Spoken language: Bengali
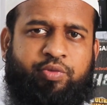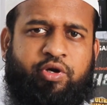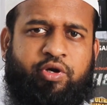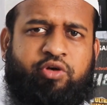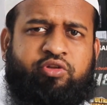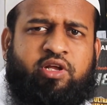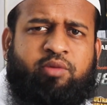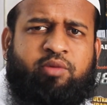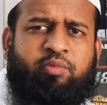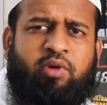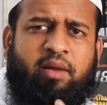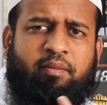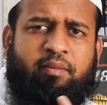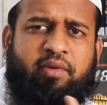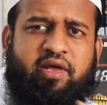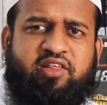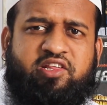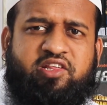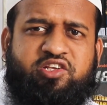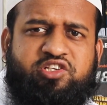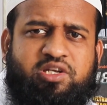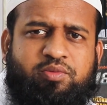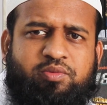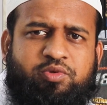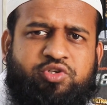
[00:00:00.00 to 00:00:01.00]
বিহার পরে আমরা
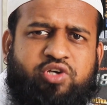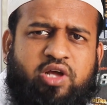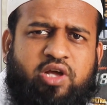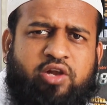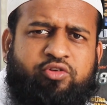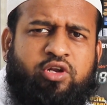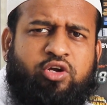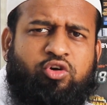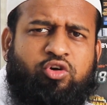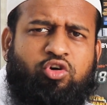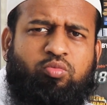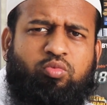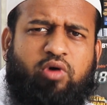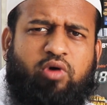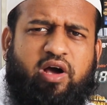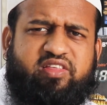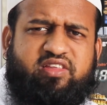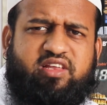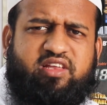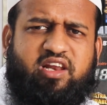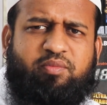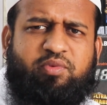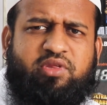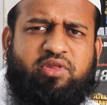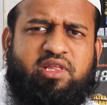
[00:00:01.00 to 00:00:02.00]
এসএসডি বিষয়ে আলোচনা করবো
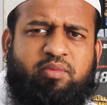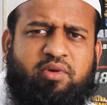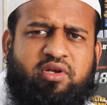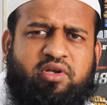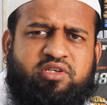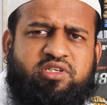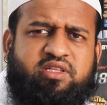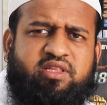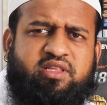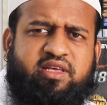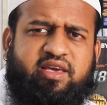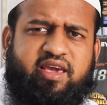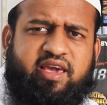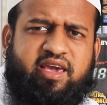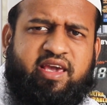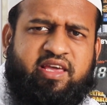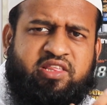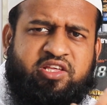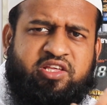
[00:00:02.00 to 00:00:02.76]
আজকের এই পিসি বিলের সাথে